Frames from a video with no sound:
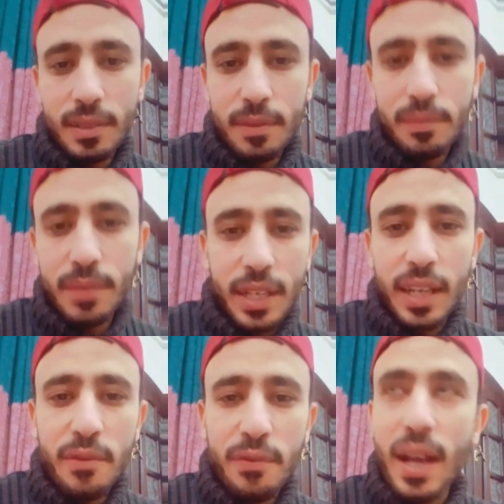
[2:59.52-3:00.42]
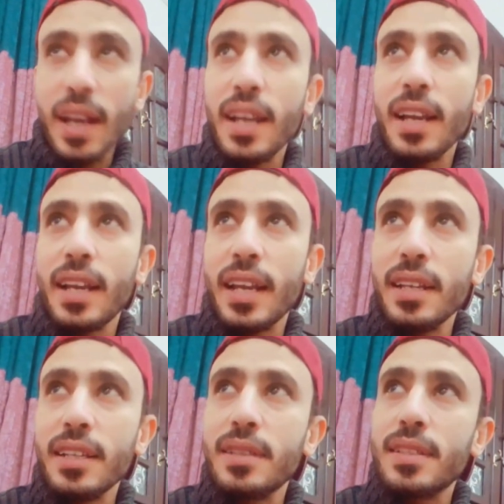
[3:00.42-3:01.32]
بتتكلم في حاجه
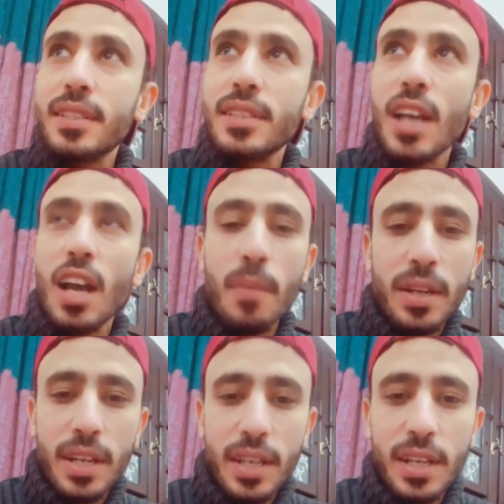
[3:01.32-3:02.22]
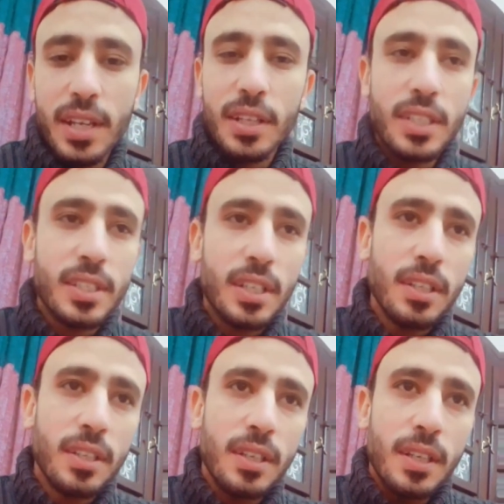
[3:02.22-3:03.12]
كانت صعبه ان هي
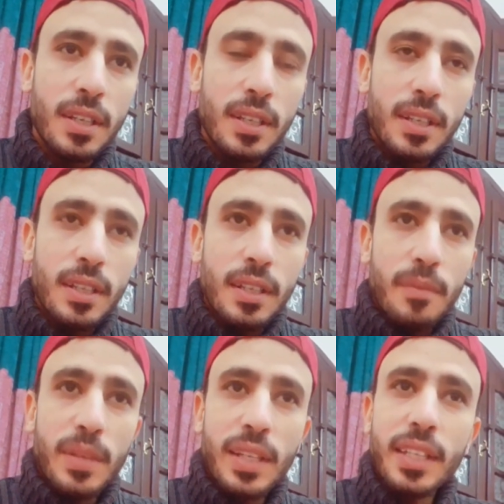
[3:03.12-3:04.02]
تحصل من نادي